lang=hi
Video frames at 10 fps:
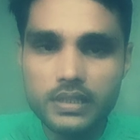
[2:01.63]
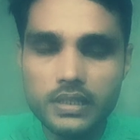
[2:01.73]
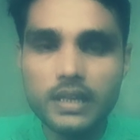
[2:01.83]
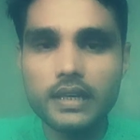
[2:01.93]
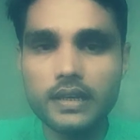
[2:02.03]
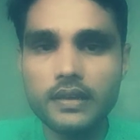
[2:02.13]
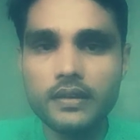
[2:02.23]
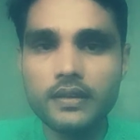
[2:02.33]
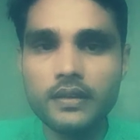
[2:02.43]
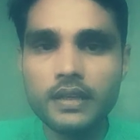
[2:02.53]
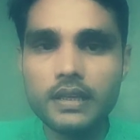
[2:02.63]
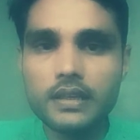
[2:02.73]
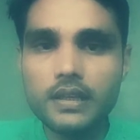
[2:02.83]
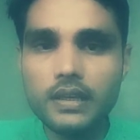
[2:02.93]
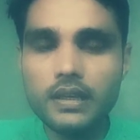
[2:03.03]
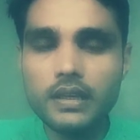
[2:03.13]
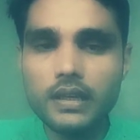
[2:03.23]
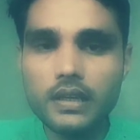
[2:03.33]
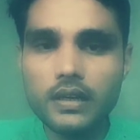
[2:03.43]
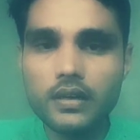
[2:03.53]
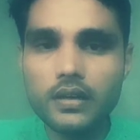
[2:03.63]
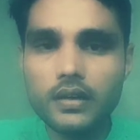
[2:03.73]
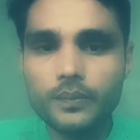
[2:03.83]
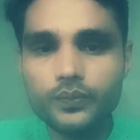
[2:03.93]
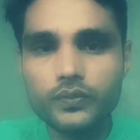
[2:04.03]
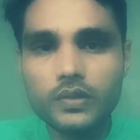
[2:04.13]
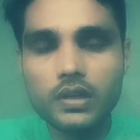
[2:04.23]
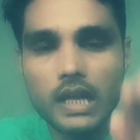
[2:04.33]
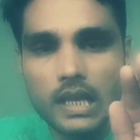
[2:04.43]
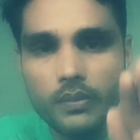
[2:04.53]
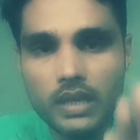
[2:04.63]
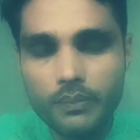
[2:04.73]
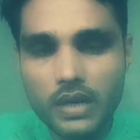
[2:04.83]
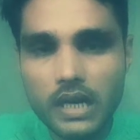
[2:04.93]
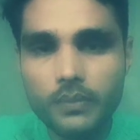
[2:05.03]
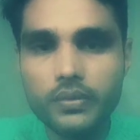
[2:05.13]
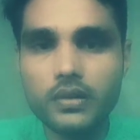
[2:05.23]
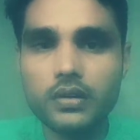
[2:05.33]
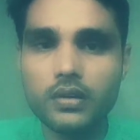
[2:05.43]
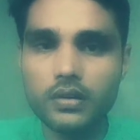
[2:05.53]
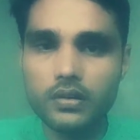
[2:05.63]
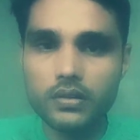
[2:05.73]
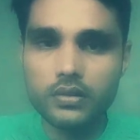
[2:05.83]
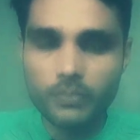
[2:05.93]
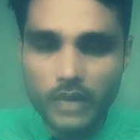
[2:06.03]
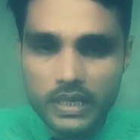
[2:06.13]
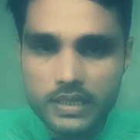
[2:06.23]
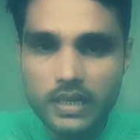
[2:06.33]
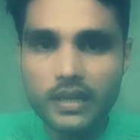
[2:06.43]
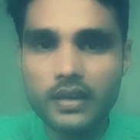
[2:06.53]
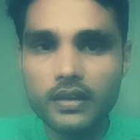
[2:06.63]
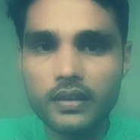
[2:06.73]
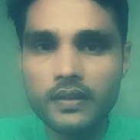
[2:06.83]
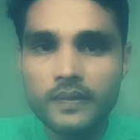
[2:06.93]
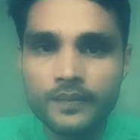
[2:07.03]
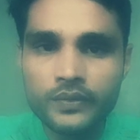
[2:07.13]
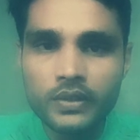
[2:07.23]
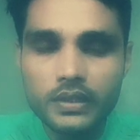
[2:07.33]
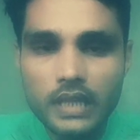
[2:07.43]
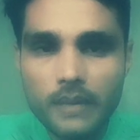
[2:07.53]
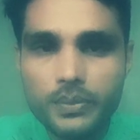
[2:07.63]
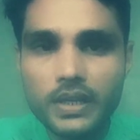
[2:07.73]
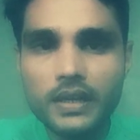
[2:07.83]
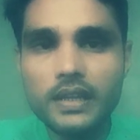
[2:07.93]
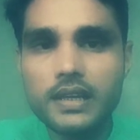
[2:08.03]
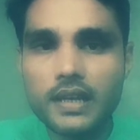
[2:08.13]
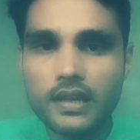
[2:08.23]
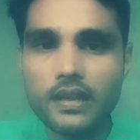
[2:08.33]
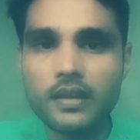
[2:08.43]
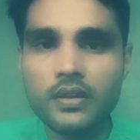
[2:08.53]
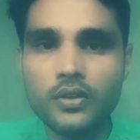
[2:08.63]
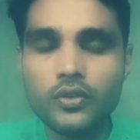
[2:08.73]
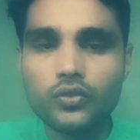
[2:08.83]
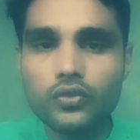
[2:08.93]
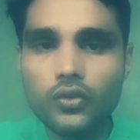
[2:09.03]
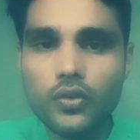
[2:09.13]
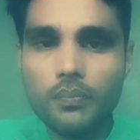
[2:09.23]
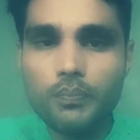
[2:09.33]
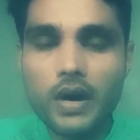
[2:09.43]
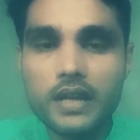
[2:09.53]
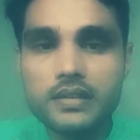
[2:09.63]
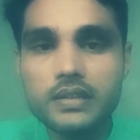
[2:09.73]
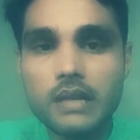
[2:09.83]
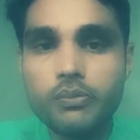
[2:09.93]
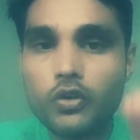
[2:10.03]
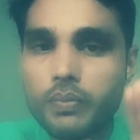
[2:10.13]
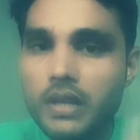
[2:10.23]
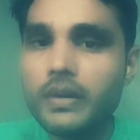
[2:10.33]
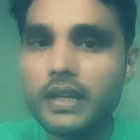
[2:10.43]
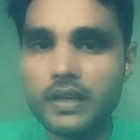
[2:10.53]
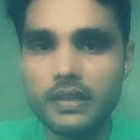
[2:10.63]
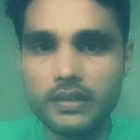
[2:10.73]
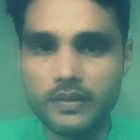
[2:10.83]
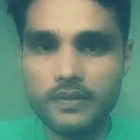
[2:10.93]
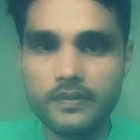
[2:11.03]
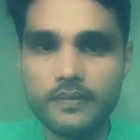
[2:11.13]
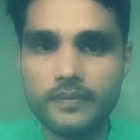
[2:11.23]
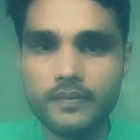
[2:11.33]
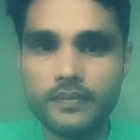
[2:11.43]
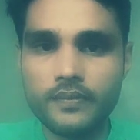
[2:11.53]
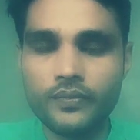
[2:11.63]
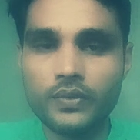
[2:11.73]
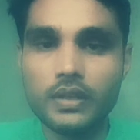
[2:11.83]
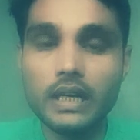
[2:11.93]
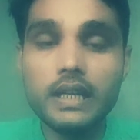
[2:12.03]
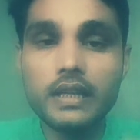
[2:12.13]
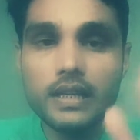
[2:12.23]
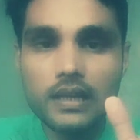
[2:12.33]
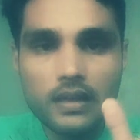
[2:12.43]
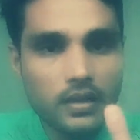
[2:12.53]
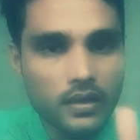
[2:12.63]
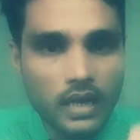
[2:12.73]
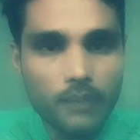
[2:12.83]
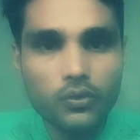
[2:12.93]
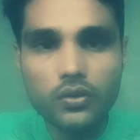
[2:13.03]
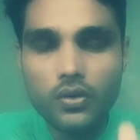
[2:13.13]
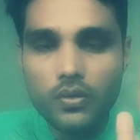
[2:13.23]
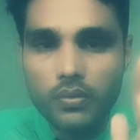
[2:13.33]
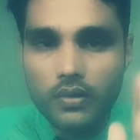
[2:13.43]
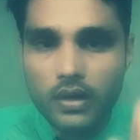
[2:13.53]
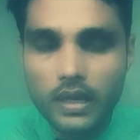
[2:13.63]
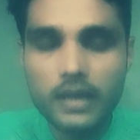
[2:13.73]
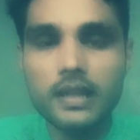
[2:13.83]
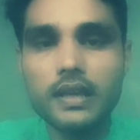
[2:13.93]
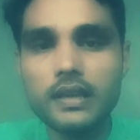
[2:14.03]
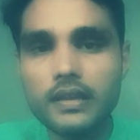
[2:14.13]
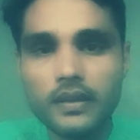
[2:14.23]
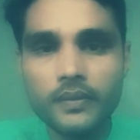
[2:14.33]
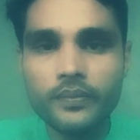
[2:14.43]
ये है कि आ, कहीं भी अपना आप आ, मास्टर कर रहे हैं या पीएचडी कर रहे हैं तो पार्शियल फुलफिलमेंट के लिए या डिग्री आपको करने के लिए